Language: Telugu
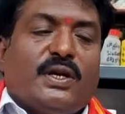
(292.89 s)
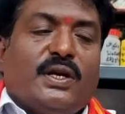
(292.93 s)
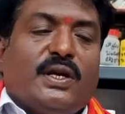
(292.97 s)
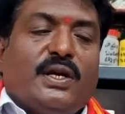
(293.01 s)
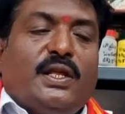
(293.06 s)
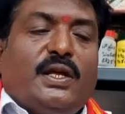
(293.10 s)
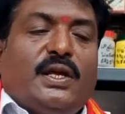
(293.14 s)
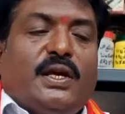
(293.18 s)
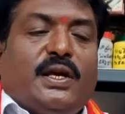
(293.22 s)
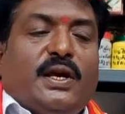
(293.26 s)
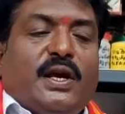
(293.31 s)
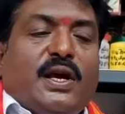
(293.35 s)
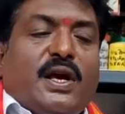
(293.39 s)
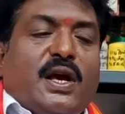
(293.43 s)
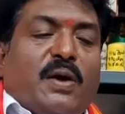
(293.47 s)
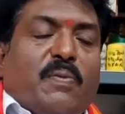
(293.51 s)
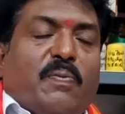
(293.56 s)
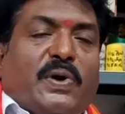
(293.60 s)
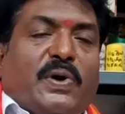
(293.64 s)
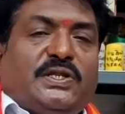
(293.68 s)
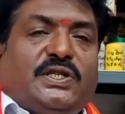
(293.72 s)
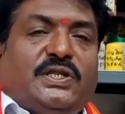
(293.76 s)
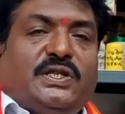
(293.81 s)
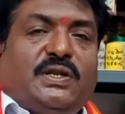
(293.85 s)
ఇది
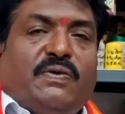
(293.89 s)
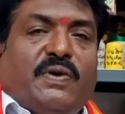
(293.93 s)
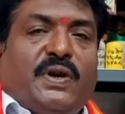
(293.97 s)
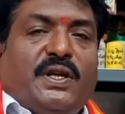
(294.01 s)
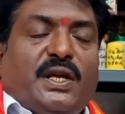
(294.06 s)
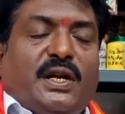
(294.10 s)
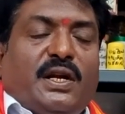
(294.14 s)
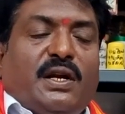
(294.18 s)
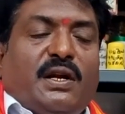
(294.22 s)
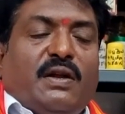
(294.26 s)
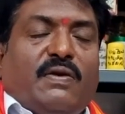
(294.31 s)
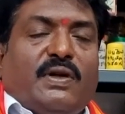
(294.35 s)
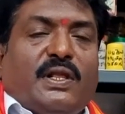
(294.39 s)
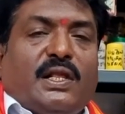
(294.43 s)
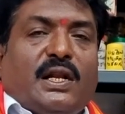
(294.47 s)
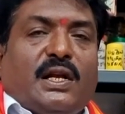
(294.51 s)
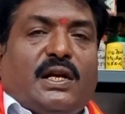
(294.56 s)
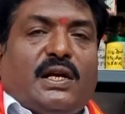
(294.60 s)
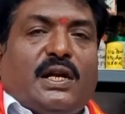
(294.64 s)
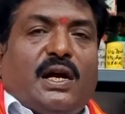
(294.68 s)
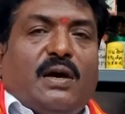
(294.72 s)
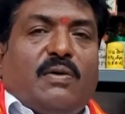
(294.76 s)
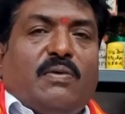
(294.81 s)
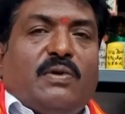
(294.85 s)
పచ్చివైతే రెండు వందల
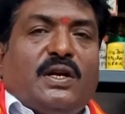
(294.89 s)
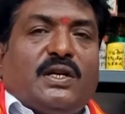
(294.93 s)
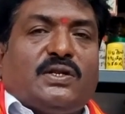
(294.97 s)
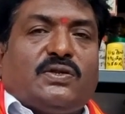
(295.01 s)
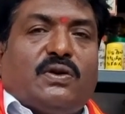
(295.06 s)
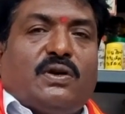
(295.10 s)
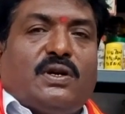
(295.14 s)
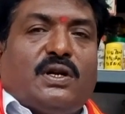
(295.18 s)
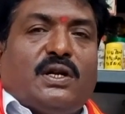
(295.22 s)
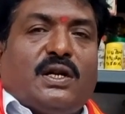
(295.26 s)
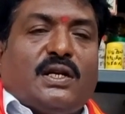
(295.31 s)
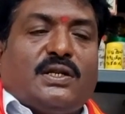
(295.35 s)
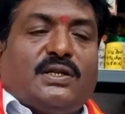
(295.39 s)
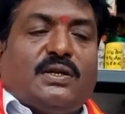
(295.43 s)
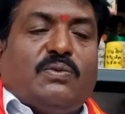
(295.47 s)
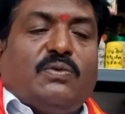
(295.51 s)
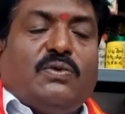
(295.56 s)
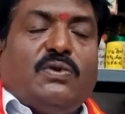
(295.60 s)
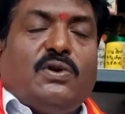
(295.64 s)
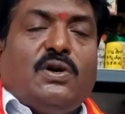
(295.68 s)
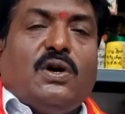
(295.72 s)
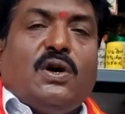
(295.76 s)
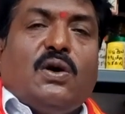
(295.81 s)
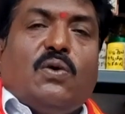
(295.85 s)
గ్రాములు వేసుకోండి రసము
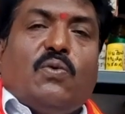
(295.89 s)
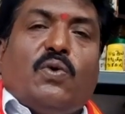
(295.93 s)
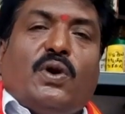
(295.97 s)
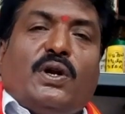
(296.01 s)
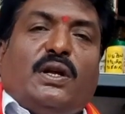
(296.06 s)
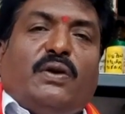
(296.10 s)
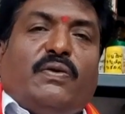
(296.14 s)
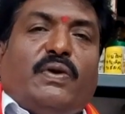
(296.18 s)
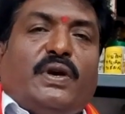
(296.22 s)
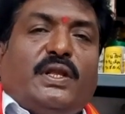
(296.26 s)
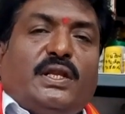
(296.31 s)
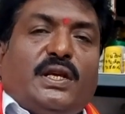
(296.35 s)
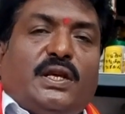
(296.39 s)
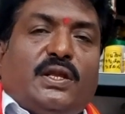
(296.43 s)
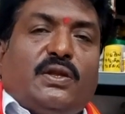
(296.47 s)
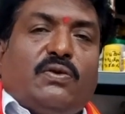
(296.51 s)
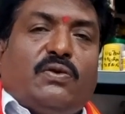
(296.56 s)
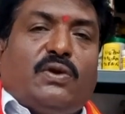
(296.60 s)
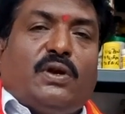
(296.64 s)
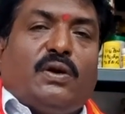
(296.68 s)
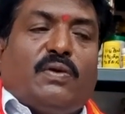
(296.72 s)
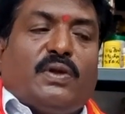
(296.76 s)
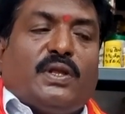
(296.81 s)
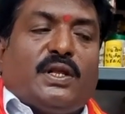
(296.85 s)
ఒట్టివైతే ఇది
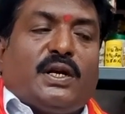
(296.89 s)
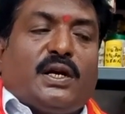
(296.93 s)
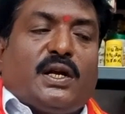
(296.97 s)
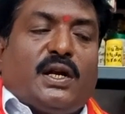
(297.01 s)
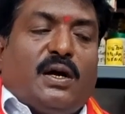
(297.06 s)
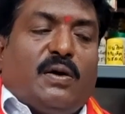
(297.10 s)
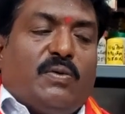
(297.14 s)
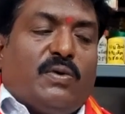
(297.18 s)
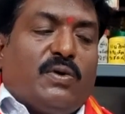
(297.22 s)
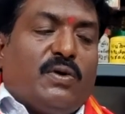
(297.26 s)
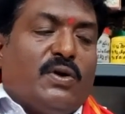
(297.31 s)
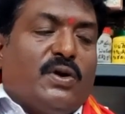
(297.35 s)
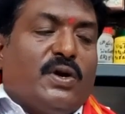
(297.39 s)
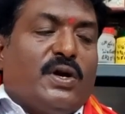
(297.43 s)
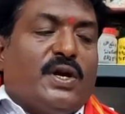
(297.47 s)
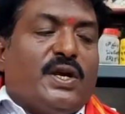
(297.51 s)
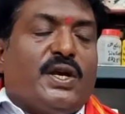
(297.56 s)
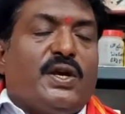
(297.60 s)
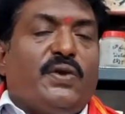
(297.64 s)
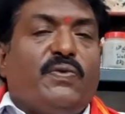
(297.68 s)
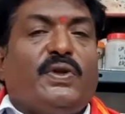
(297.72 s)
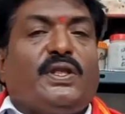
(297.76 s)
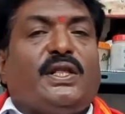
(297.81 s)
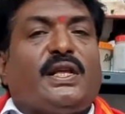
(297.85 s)
కూడా వంద గ్రాములు
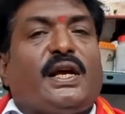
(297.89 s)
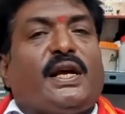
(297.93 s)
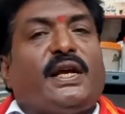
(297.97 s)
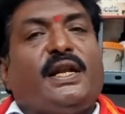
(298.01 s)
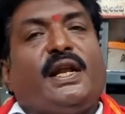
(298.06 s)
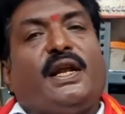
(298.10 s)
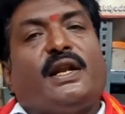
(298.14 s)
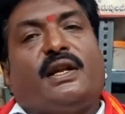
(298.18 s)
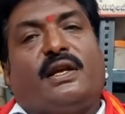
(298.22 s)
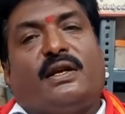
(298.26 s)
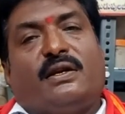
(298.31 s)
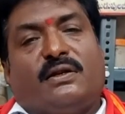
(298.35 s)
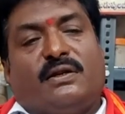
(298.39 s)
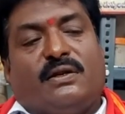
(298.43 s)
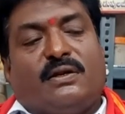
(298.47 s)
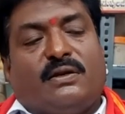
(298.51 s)
ఇవి తగినన్ని